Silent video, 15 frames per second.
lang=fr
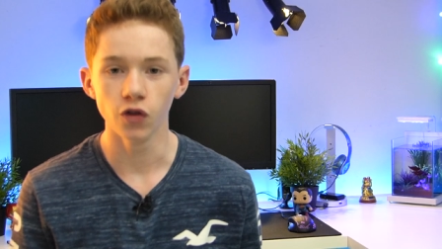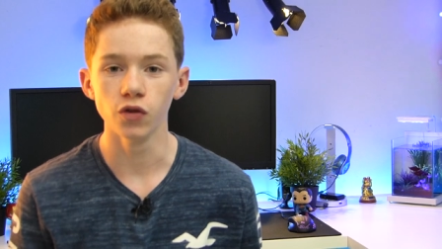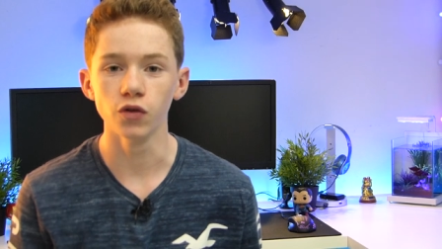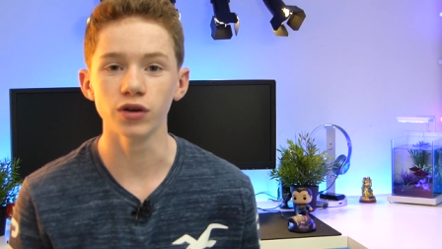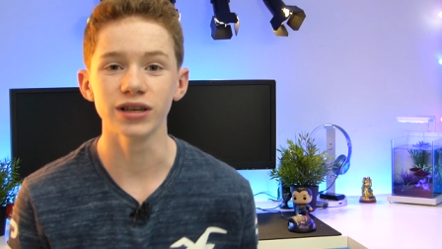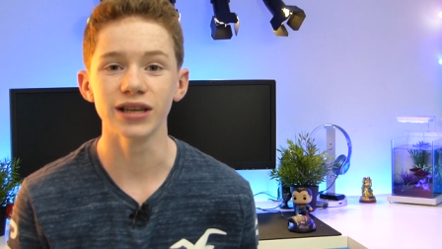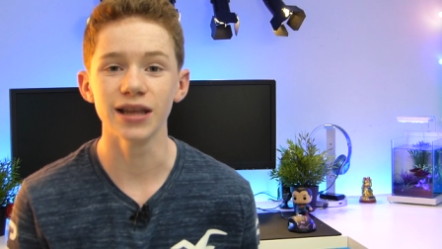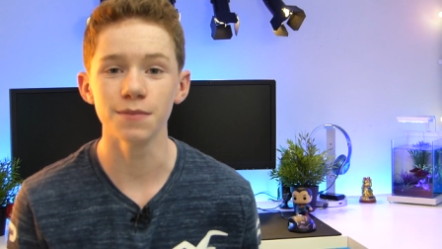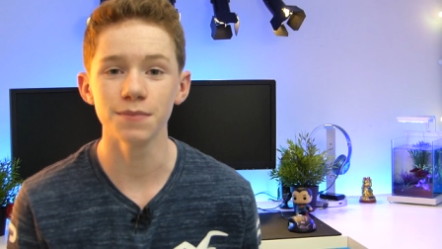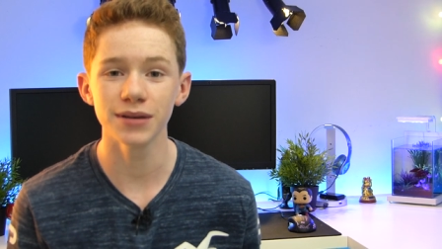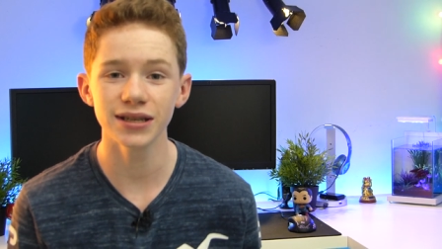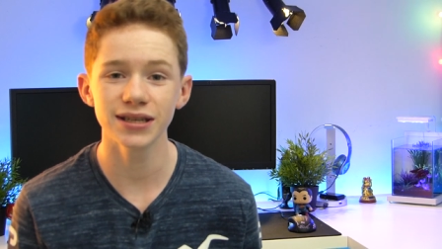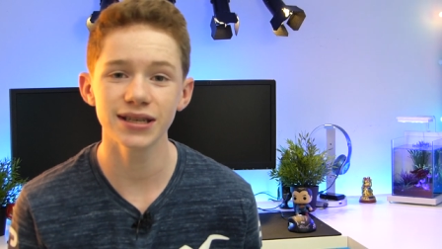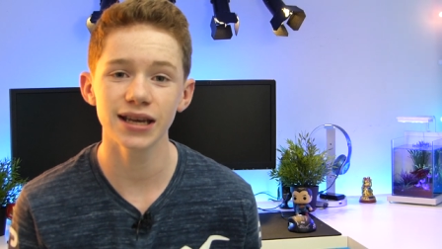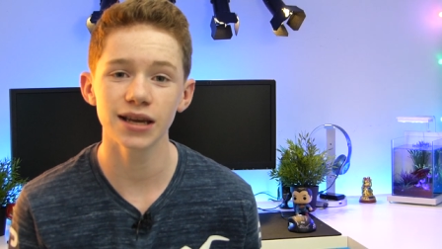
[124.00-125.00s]
Donc il est
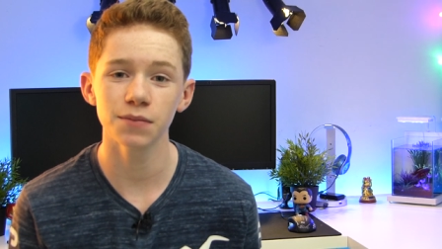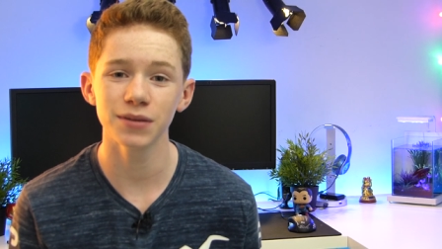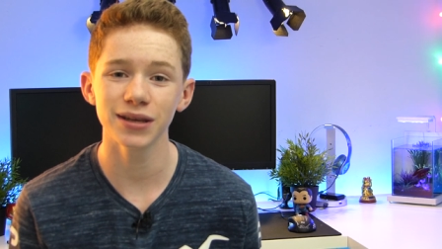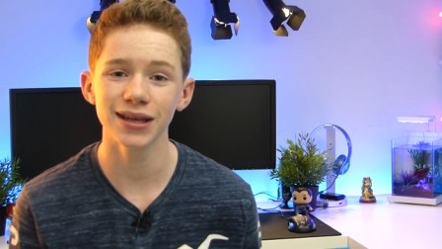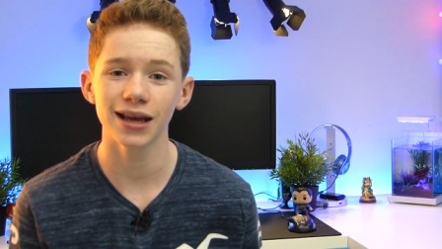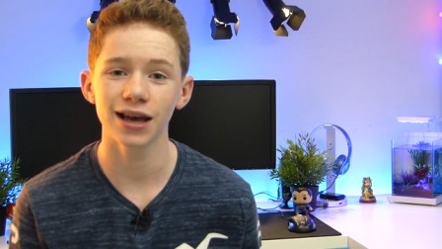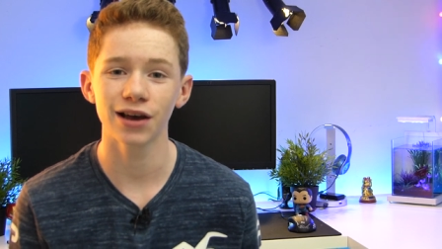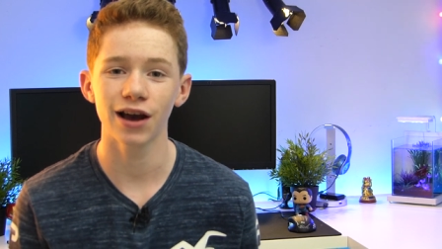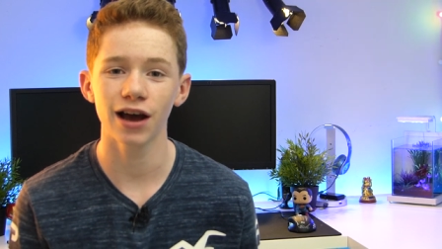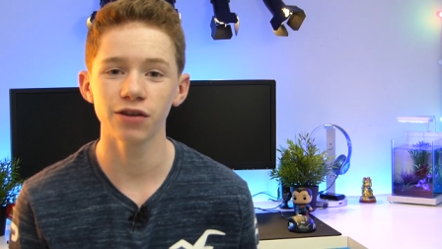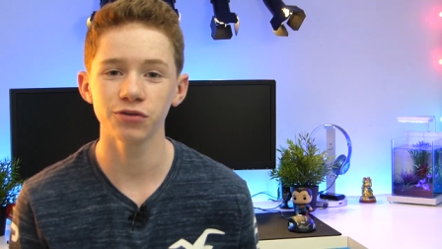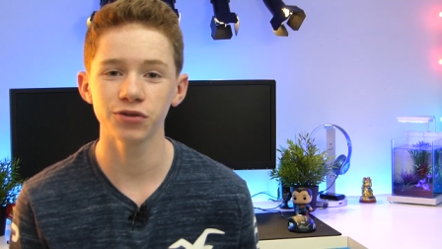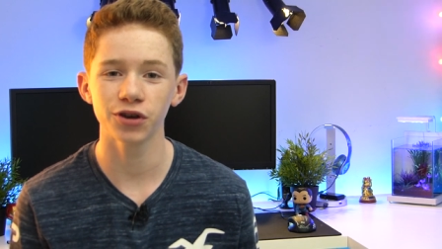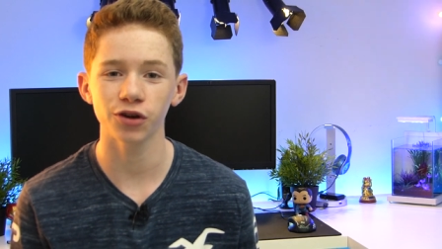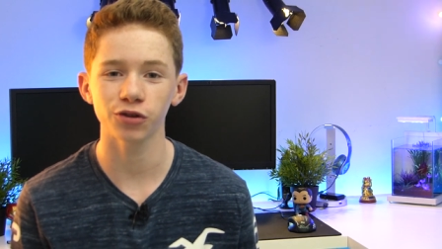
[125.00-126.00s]
midi et demi euh, à
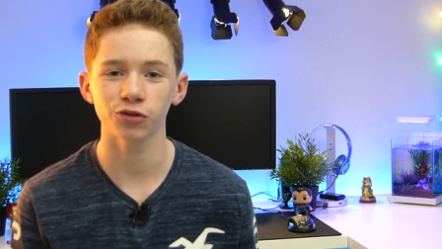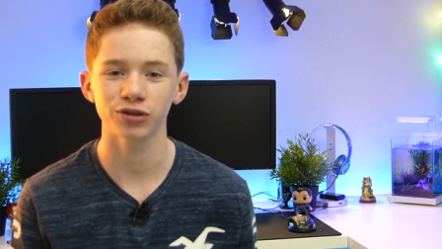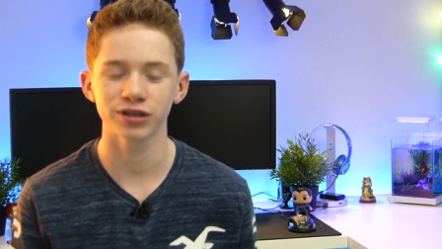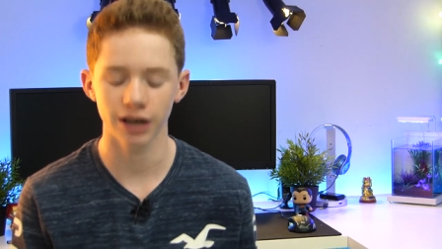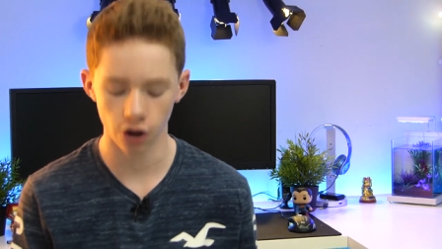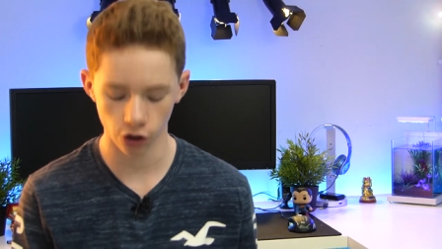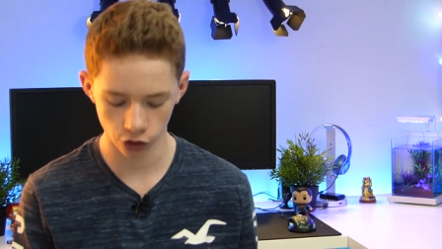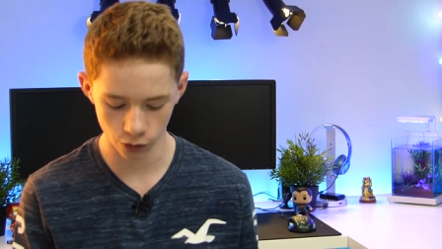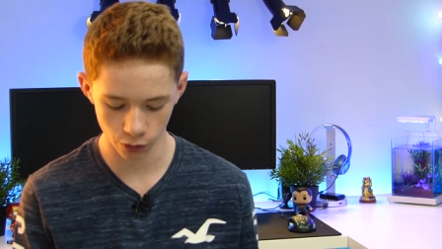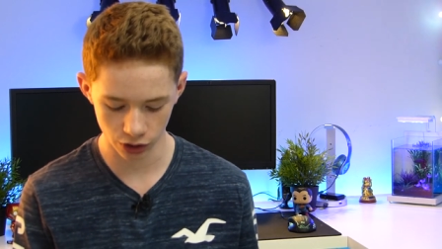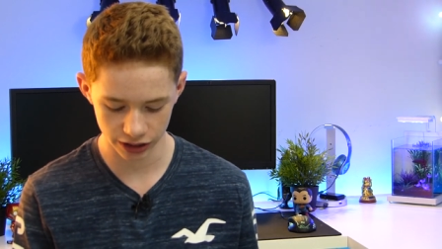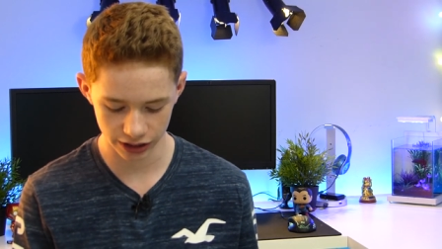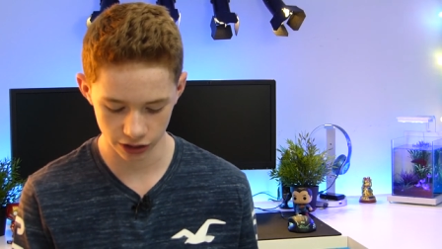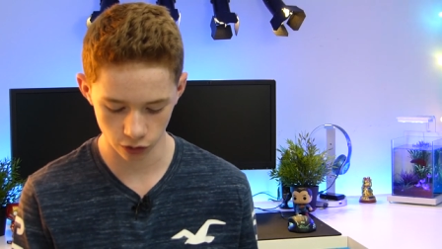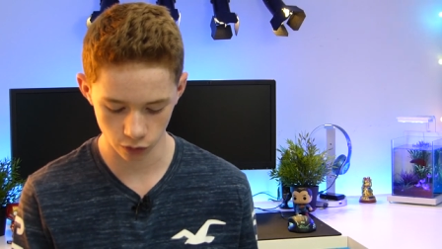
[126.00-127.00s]
New York, donc c'est l'heure de
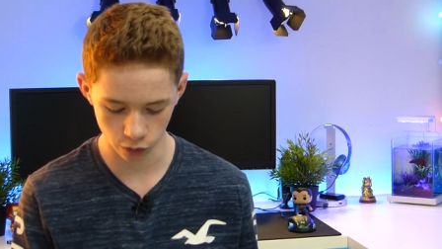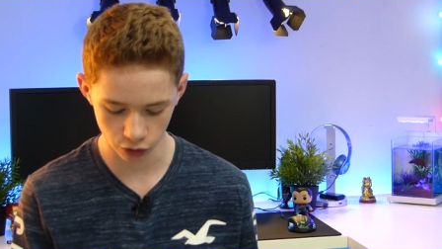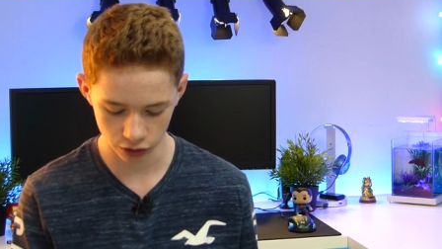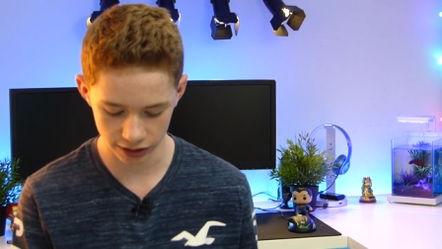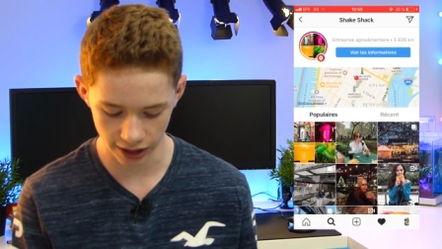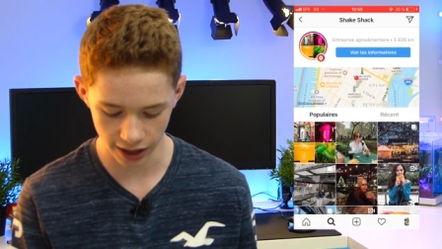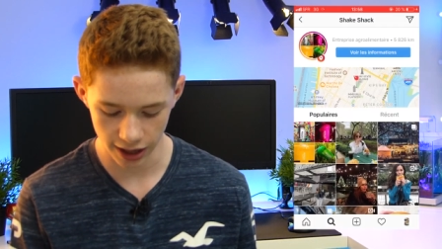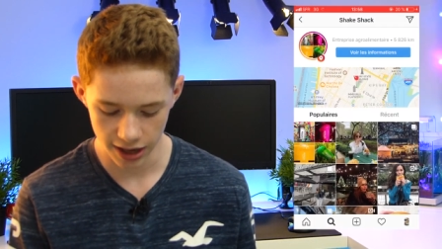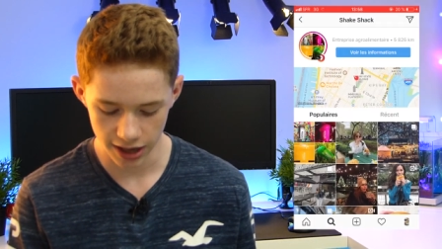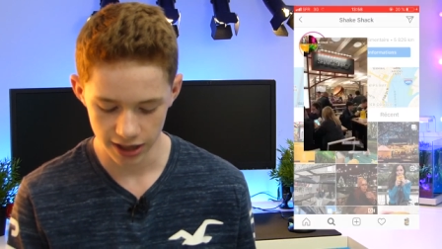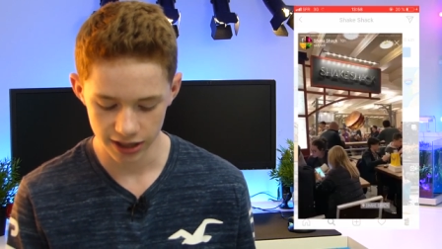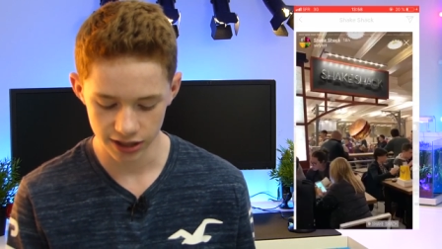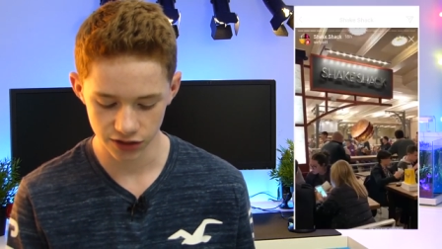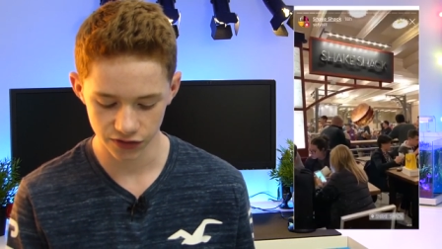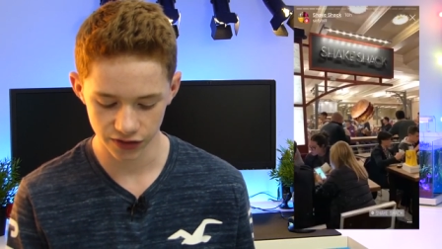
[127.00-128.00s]
manger. Donc pour ça,
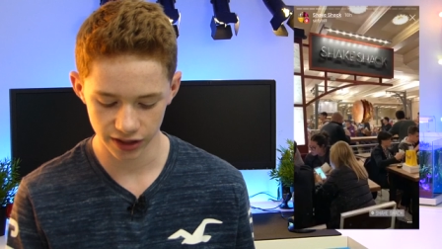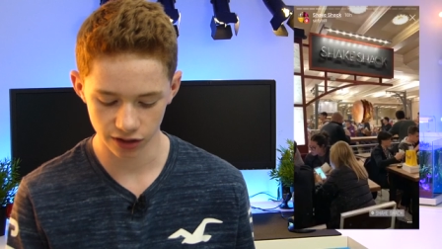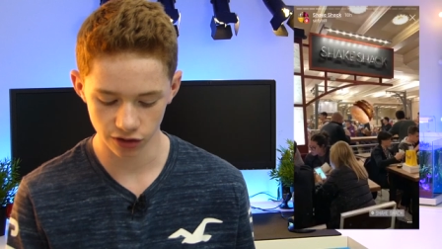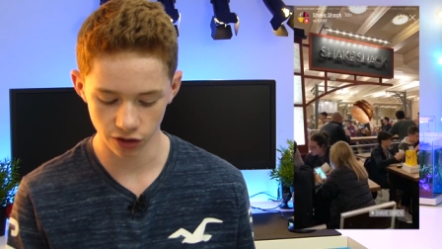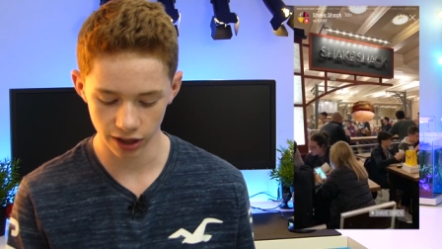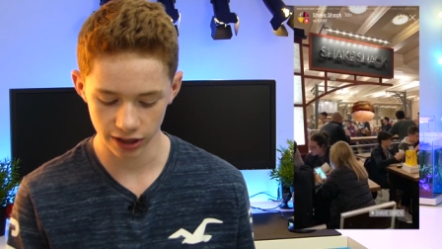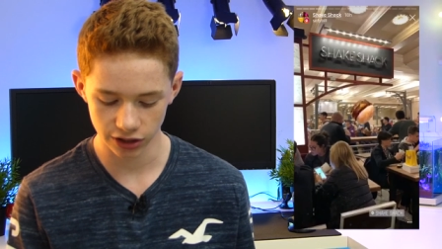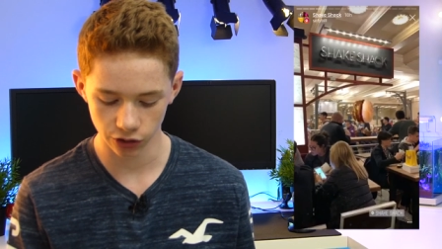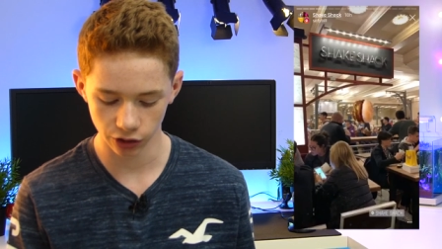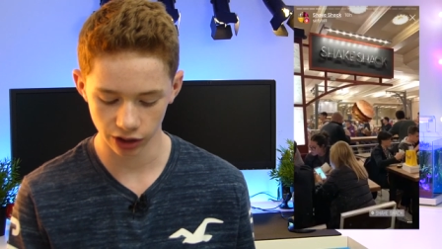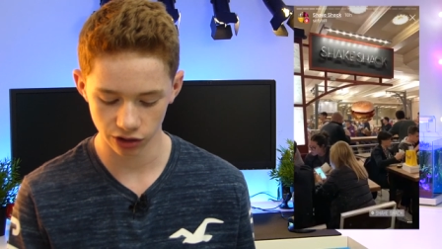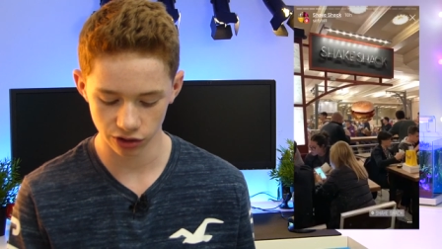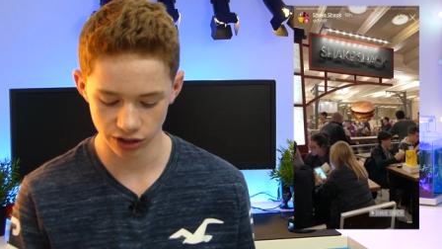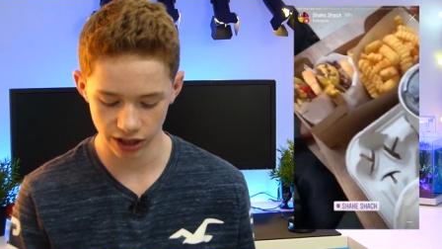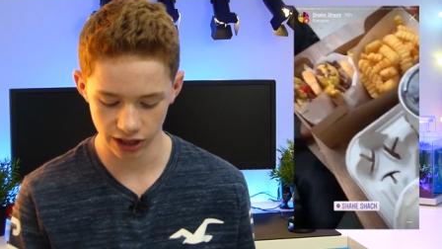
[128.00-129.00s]
je vais dans la
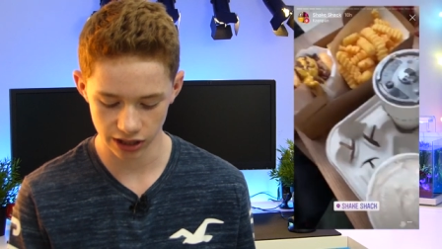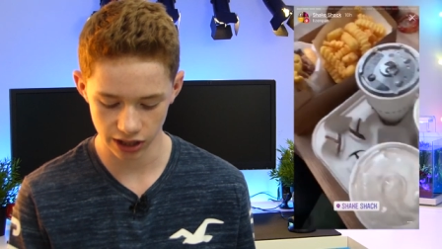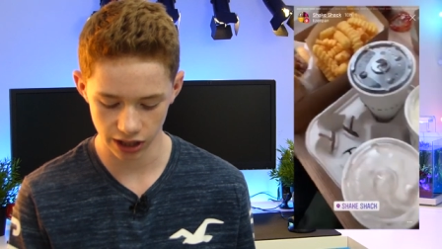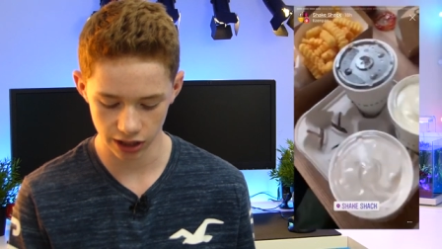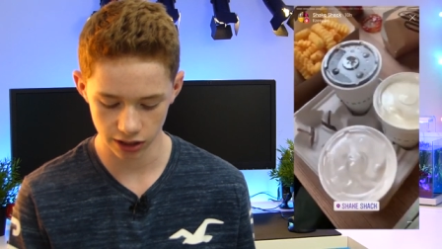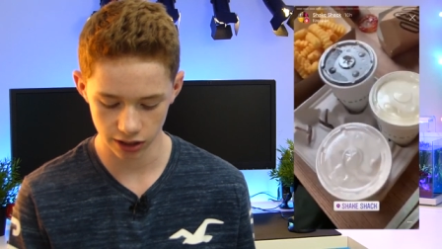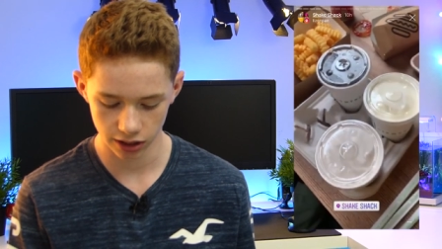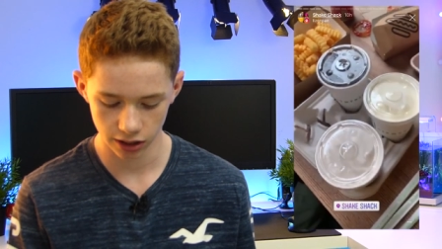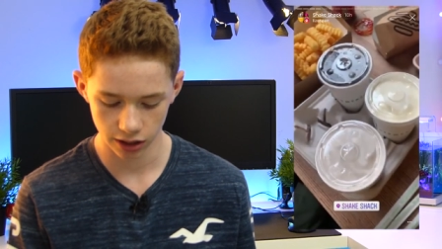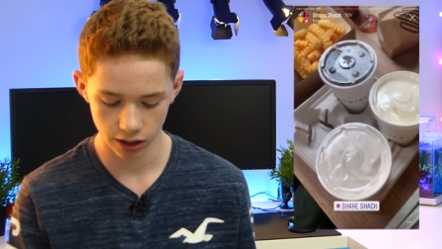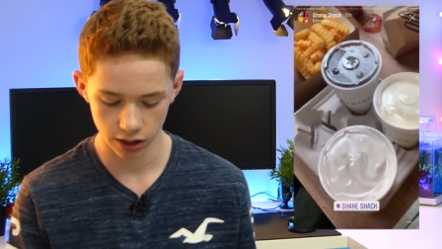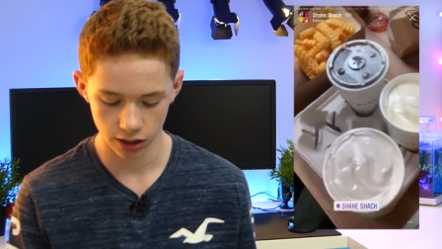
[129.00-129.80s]
story de Shake Shake.